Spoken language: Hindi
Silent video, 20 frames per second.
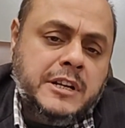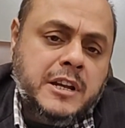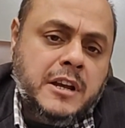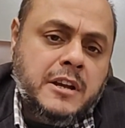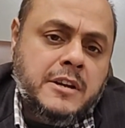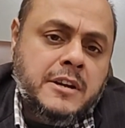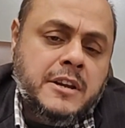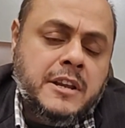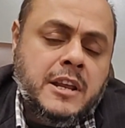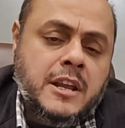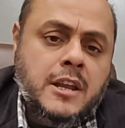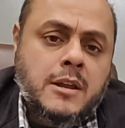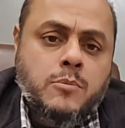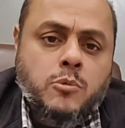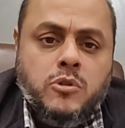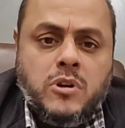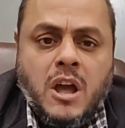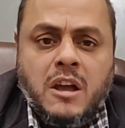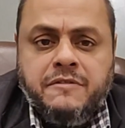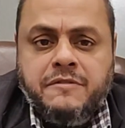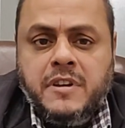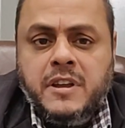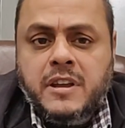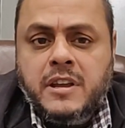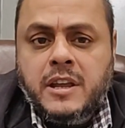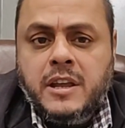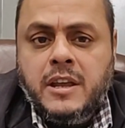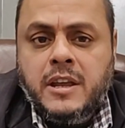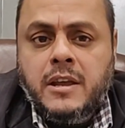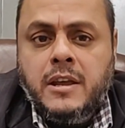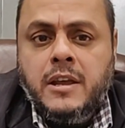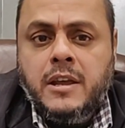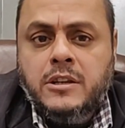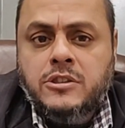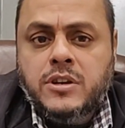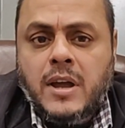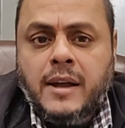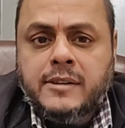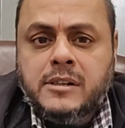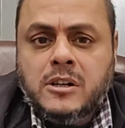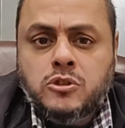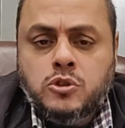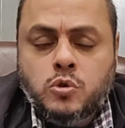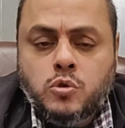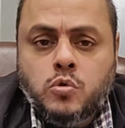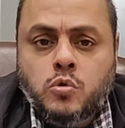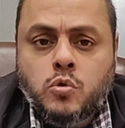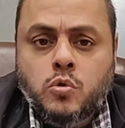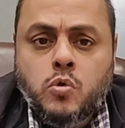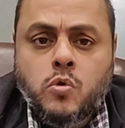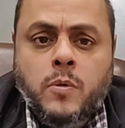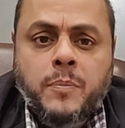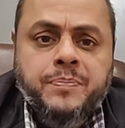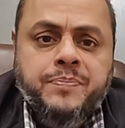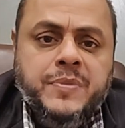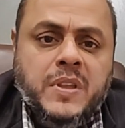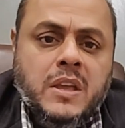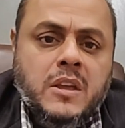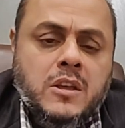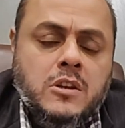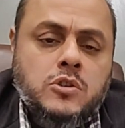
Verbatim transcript: रिटर्न के मुनाफे के इजारा सकूक